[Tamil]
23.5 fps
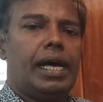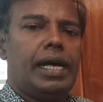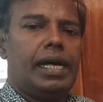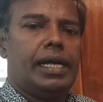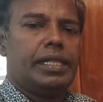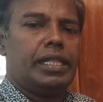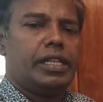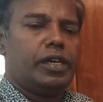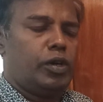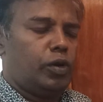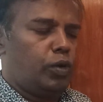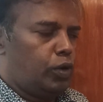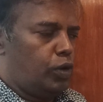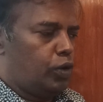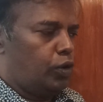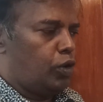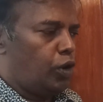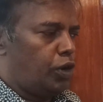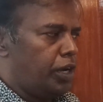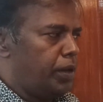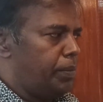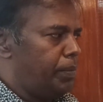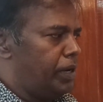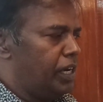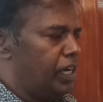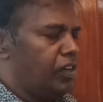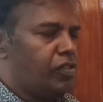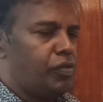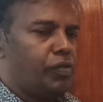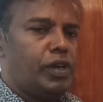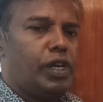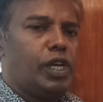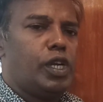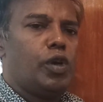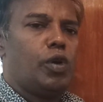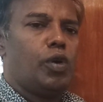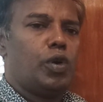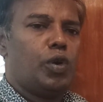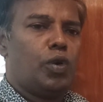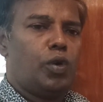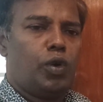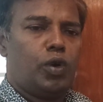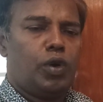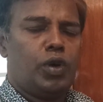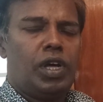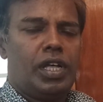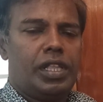அந்த ஒரு டுவெண்ட்டி மினிட்ஸ் வீடியோ
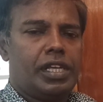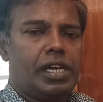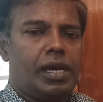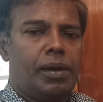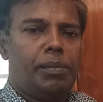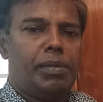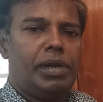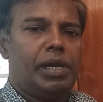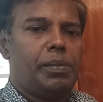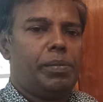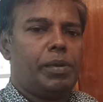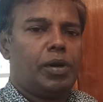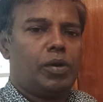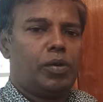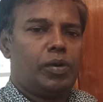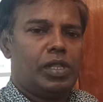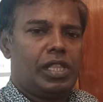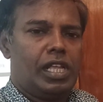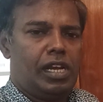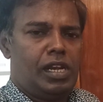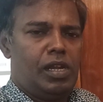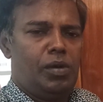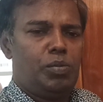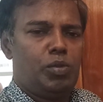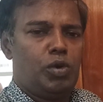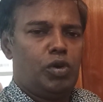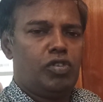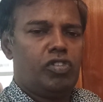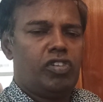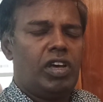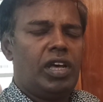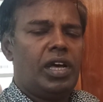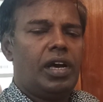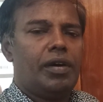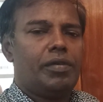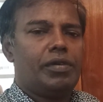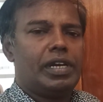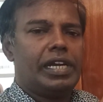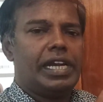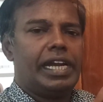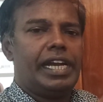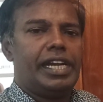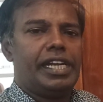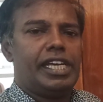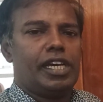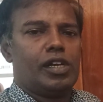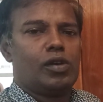ஒன்றோடும் அது கம்ப்ளீட் பண்ணும் இதெல்லாம் முடித்தா அவர்
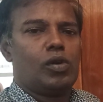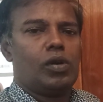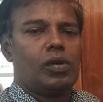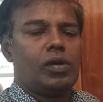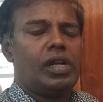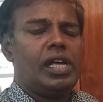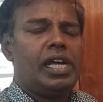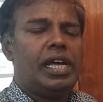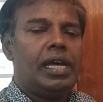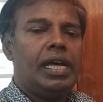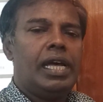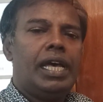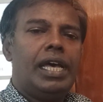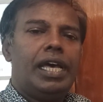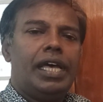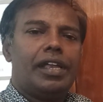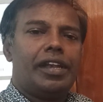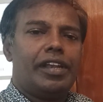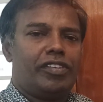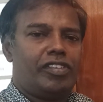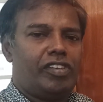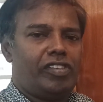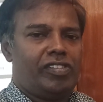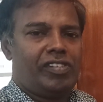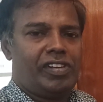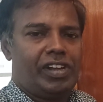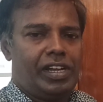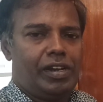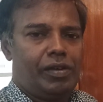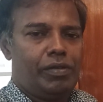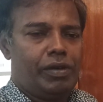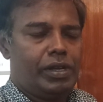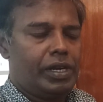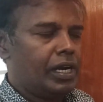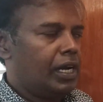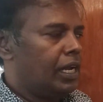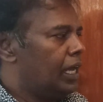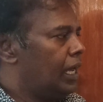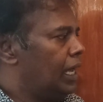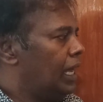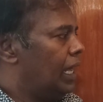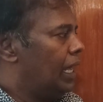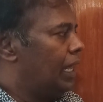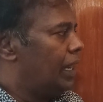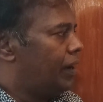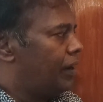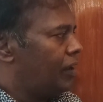ஏடிஆருக்குள்ளே ரெஜிஸ்டர் ஆகிடுவார்
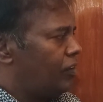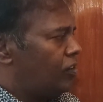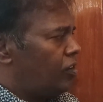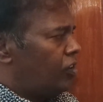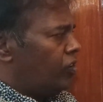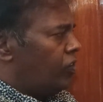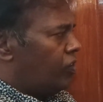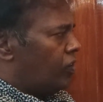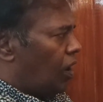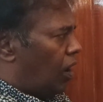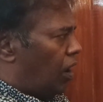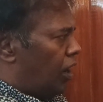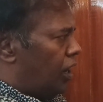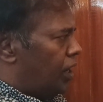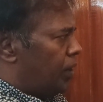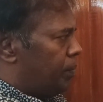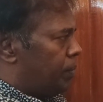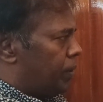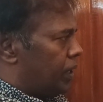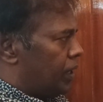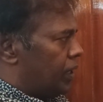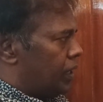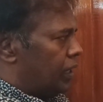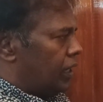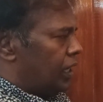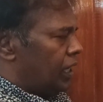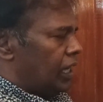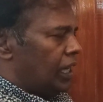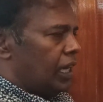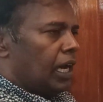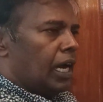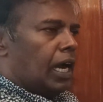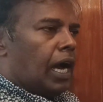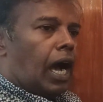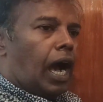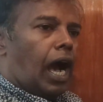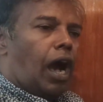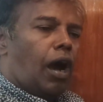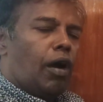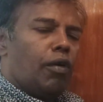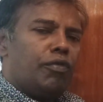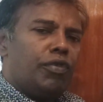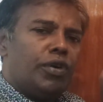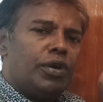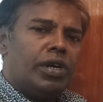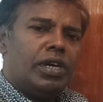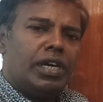ரெஜிஸ்டர் ஆன பிறகு
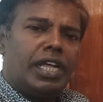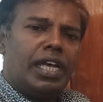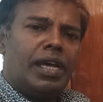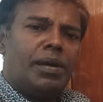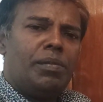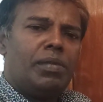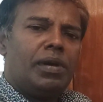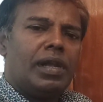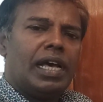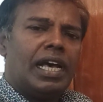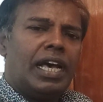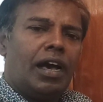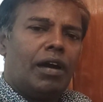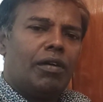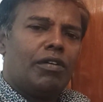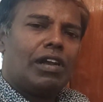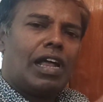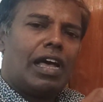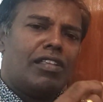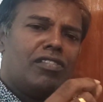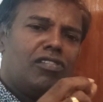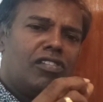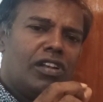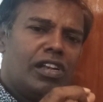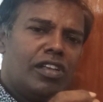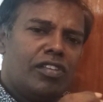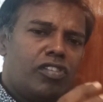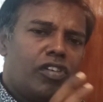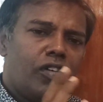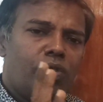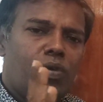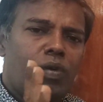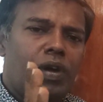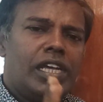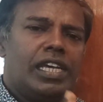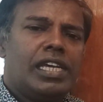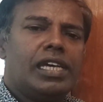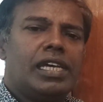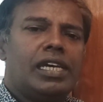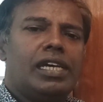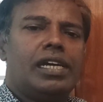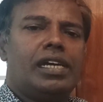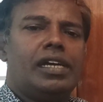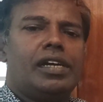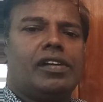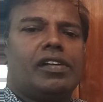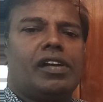அவர் நேமில் அவர் அஞ்சு லட்ச ரூபாய்க்கு
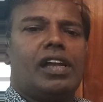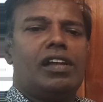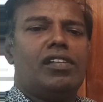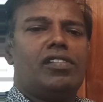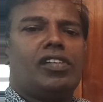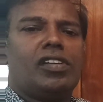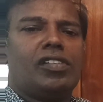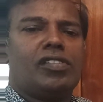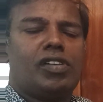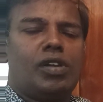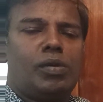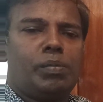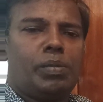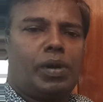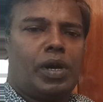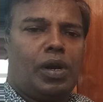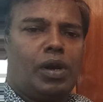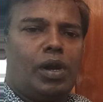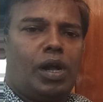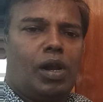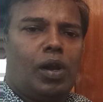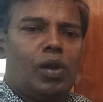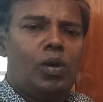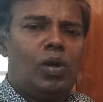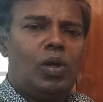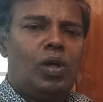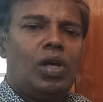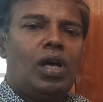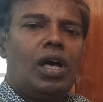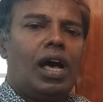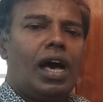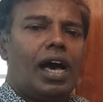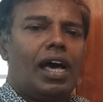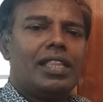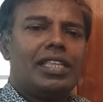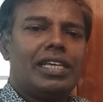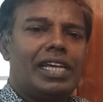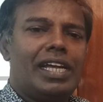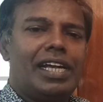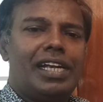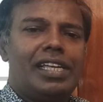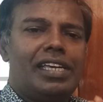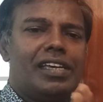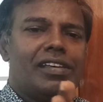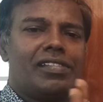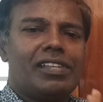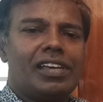டிரான்சாக்ஷன் பண்ணாலும் அது
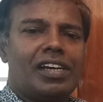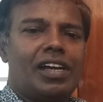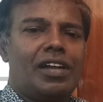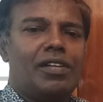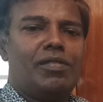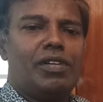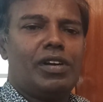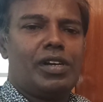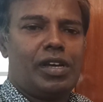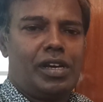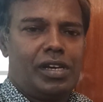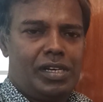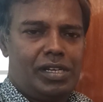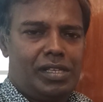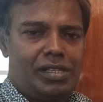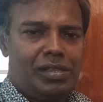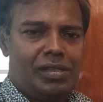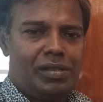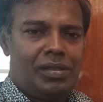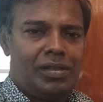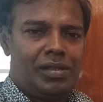ஏடிஎஸாக கன்வெர்ட் ஆகாது